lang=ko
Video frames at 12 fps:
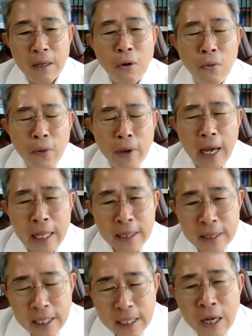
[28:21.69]
왜 안
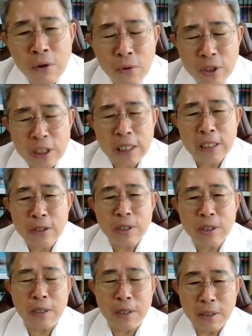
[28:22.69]
되냐고
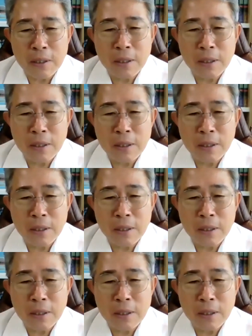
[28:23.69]
실천이.